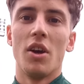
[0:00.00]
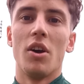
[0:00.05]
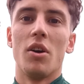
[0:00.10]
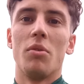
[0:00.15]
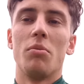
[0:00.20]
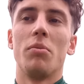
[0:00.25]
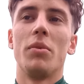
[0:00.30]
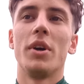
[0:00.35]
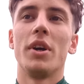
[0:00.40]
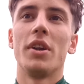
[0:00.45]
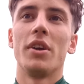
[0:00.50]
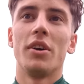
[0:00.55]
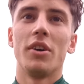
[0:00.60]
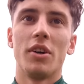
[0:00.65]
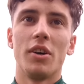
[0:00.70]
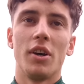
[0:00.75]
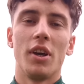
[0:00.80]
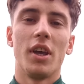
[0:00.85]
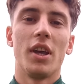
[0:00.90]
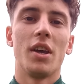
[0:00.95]

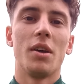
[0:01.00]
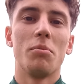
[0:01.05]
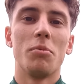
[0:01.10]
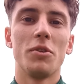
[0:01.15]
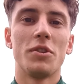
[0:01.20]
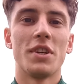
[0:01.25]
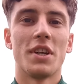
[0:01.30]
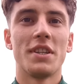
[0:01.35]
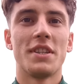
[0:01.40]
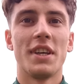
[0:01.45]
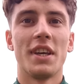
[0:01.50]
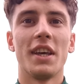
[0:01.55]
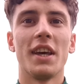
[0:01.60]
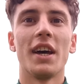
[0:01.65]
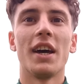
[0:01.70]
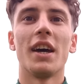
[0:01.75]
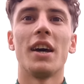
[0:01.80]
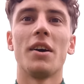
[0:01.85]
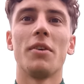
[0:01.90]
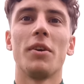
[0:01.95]
Bueno, eh, mucha
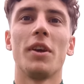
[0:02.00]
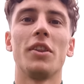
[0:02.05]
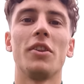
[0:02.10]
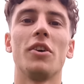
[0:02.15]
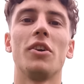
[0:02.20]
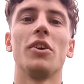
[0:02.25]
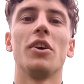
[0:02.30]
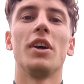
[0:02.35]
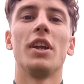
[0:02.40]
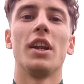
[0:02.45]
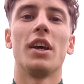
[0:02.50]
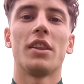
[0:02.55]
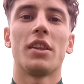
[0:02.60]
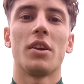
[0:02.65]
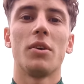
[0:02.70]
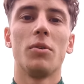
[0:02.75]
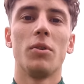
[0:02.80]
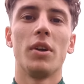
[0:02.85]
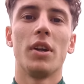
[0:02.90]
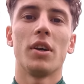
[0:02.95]
ansiedad viéndolo de la
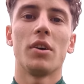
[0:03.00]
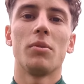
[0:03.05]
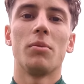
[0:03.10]
tribuna,